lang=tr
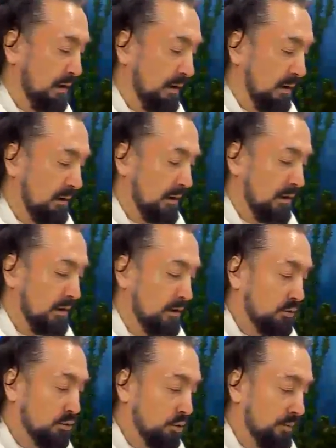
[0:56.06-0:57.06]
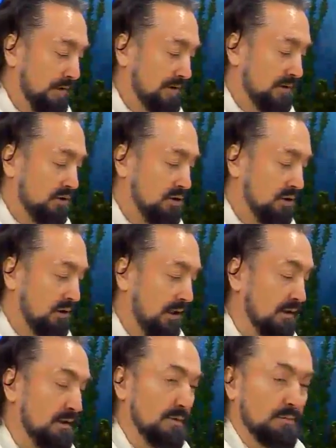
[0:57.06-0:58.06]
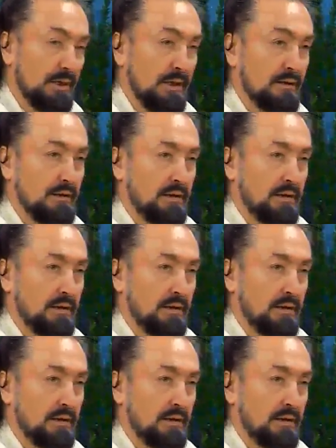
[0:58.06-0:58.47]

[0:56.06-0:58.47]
Allah şüphesiz işitendir, bilendir.